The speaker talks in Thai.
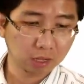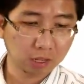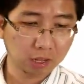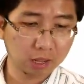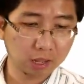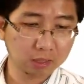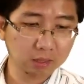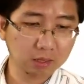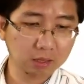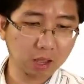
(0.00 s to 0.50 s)

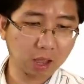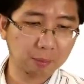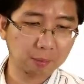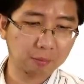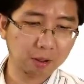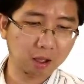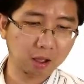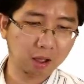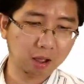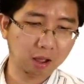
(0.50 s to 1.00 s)
h กับ
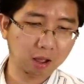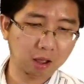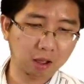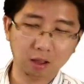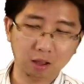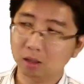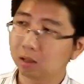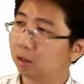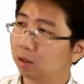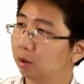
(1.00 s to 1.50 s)
อ่า
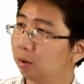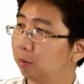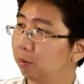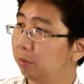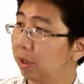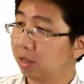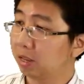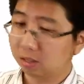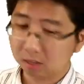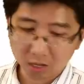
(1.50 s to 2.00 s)

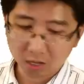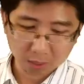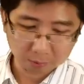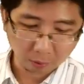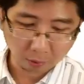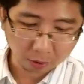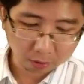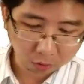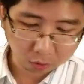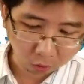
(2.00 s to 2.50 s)
เพเชอร์เพ
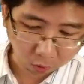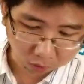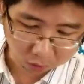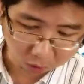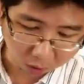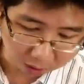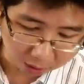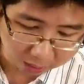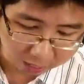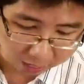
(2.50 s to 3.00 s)
ราะว่าโจทย์
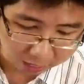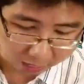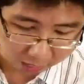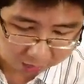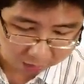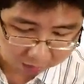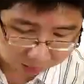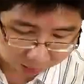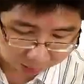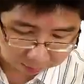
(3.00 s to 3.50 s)
ข้อ A อ่ะ
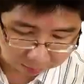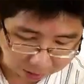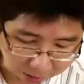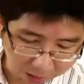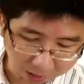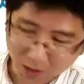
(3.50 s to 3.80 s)
เขาถามหา